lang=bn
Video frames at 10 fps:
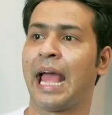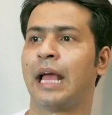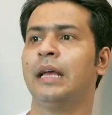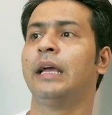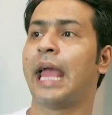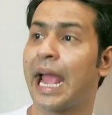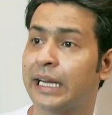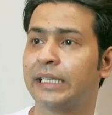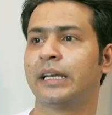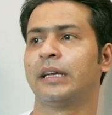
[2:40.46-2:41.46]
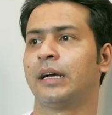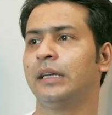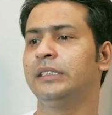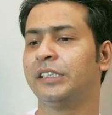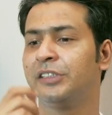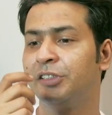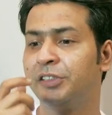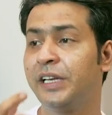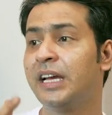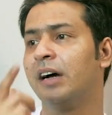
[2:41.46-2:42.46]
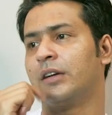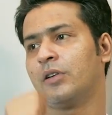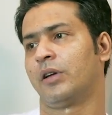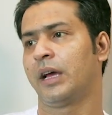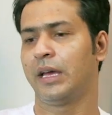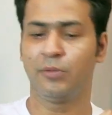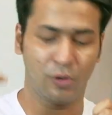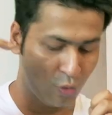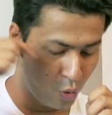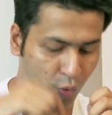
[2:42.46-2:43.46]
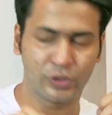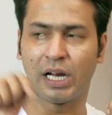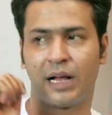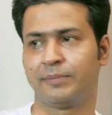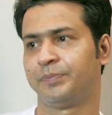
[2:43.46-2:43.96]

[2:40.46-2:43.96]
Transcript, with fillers: হ্যাঁ অ্যাক্টারের কাজ ট্রিগার করা এবং খোঁজা